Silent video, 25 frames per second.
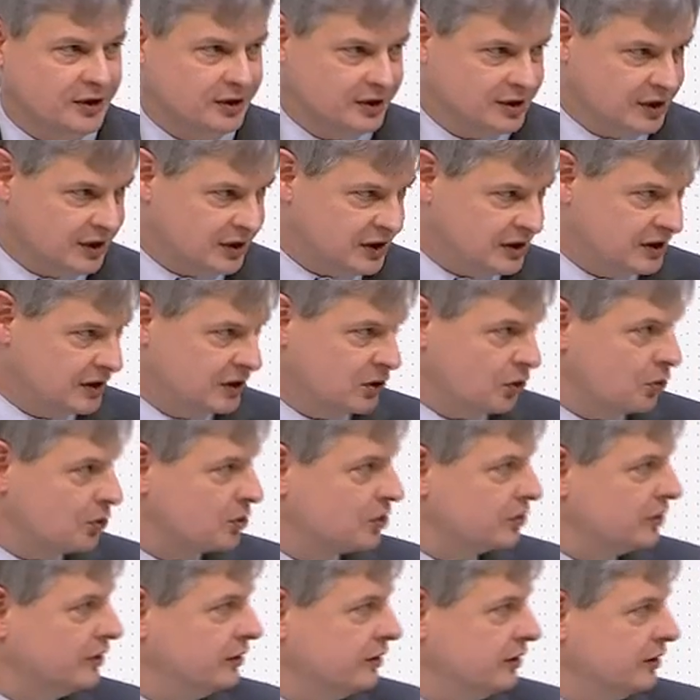an die
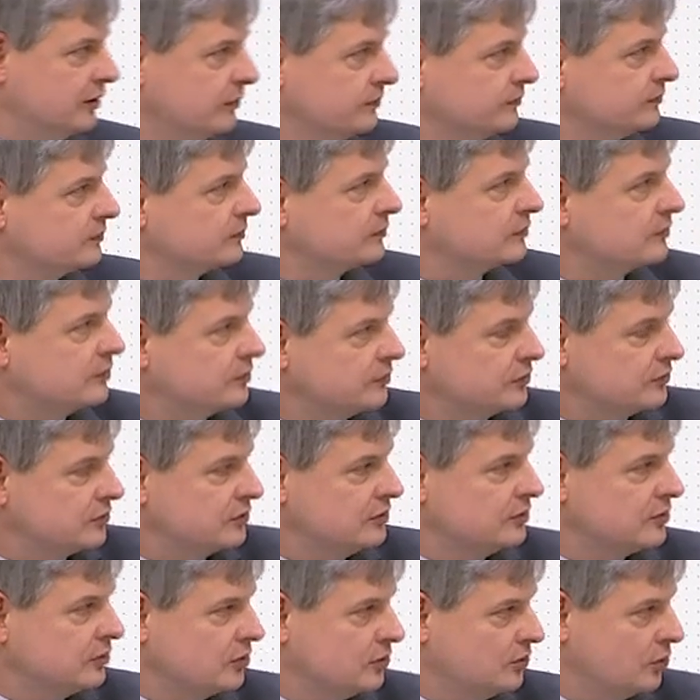Regierung äh,
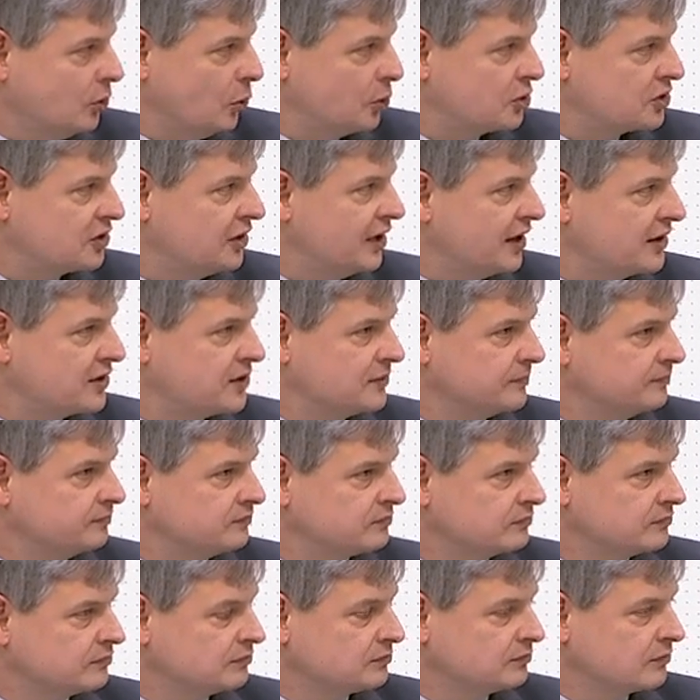loslassen.
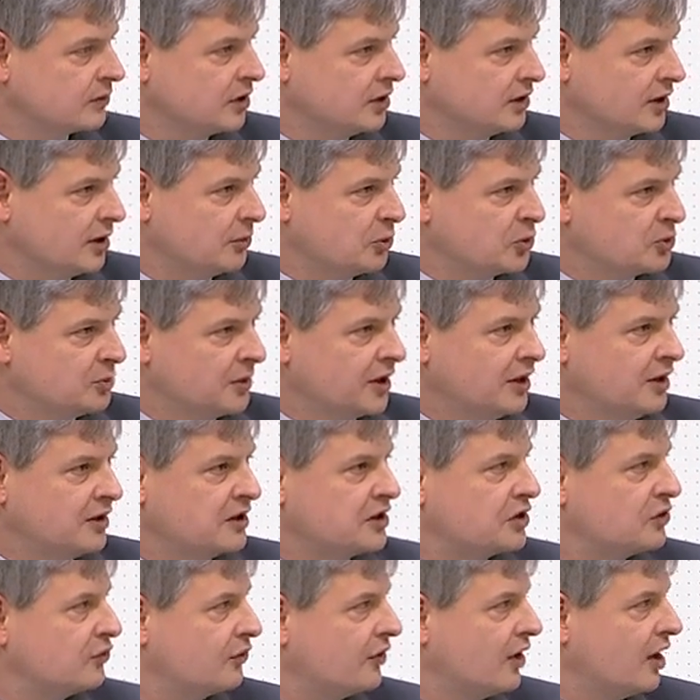Da muss man
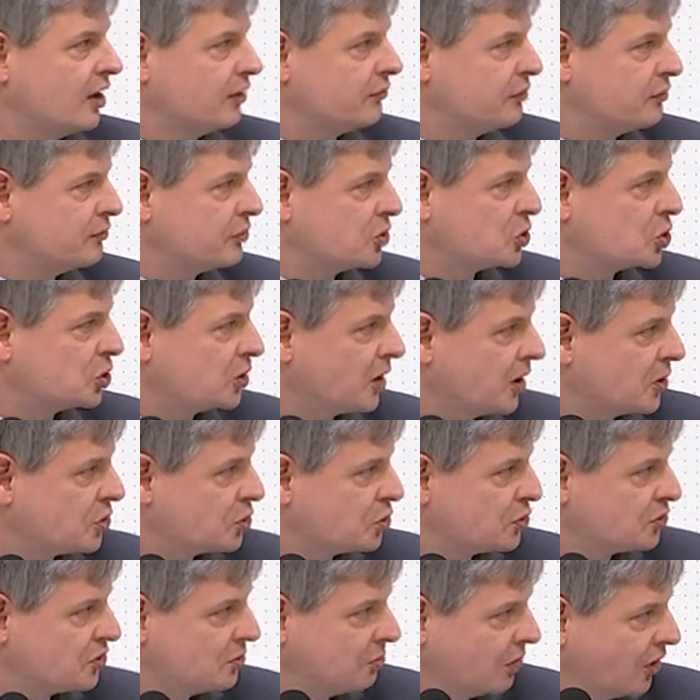allerdings fragen, wie viele
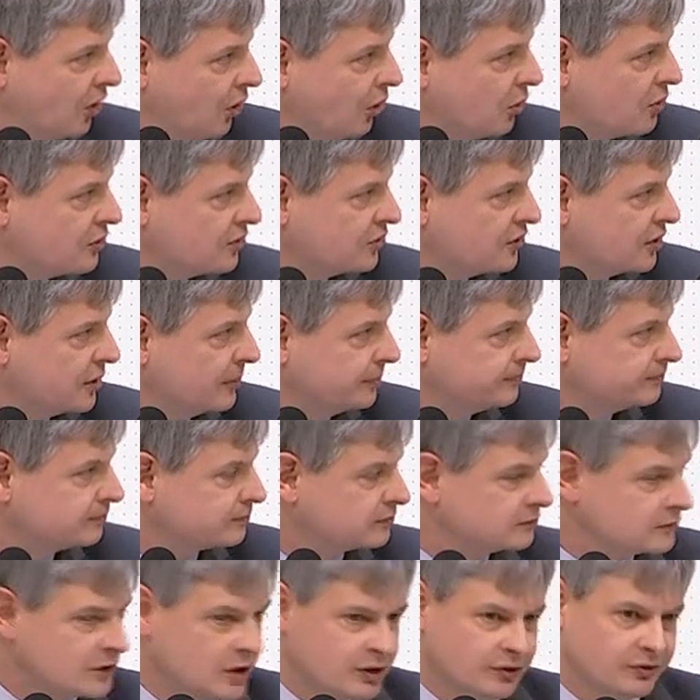Startschüsse brauchen Sie?
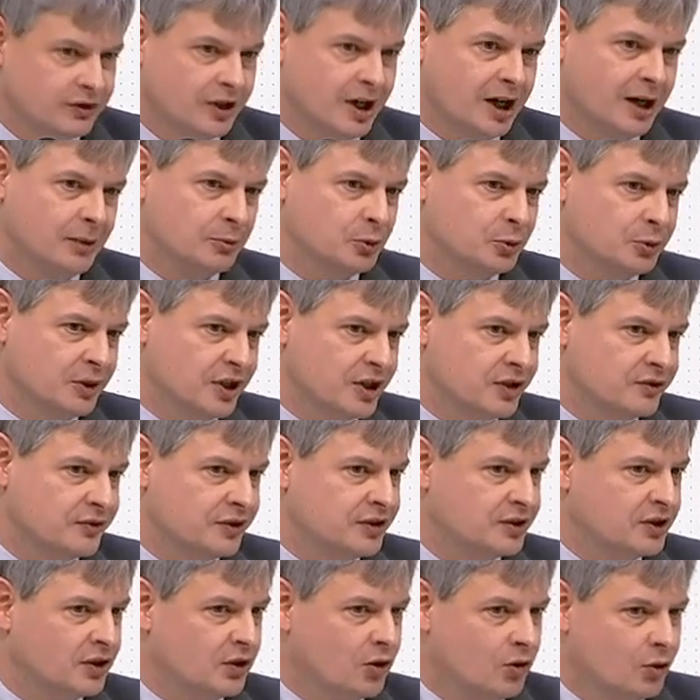Wir haben über das
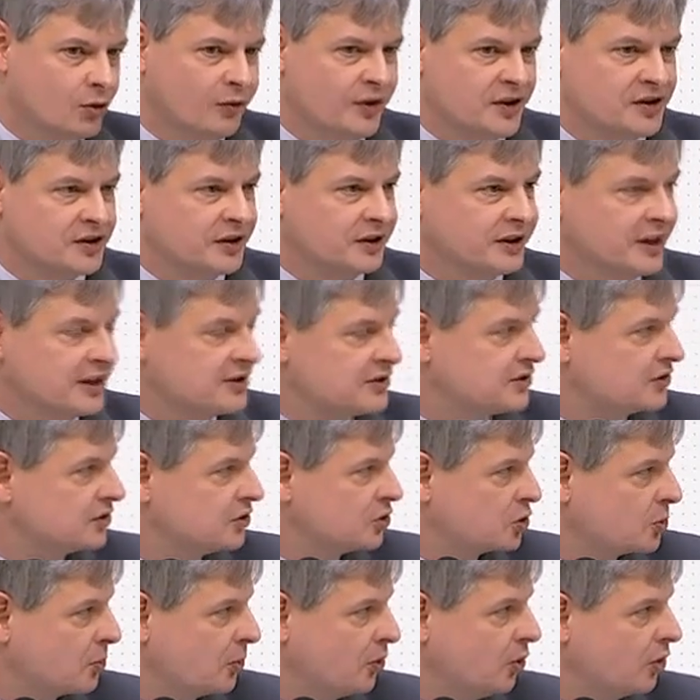Winterhochwasser jetzt
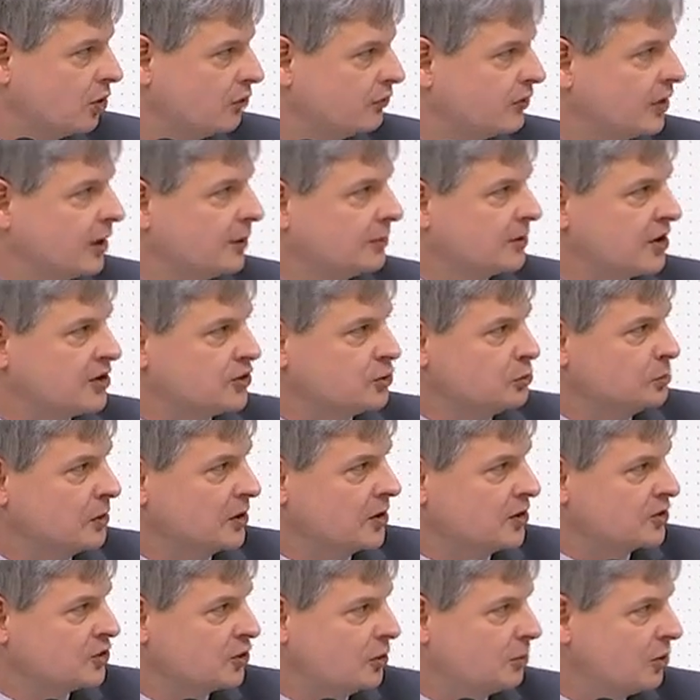gesprochen, wir haben das über
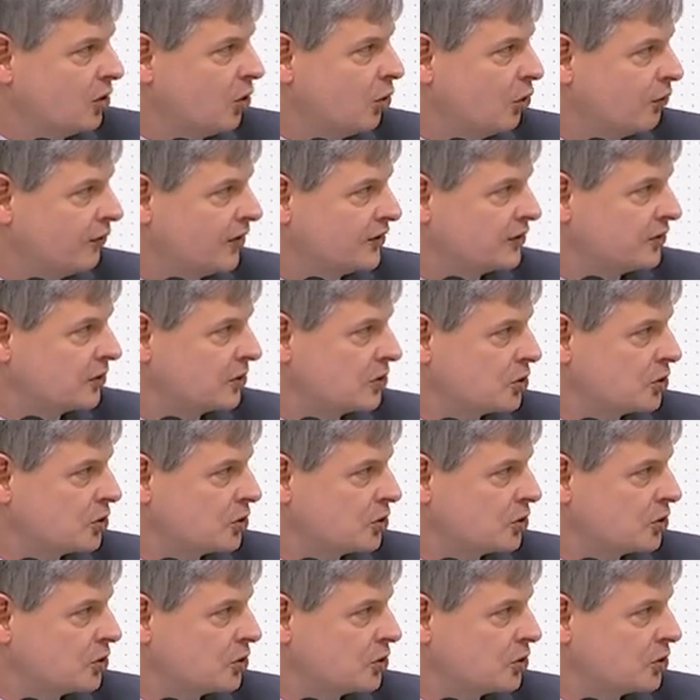das Sommerhochwasser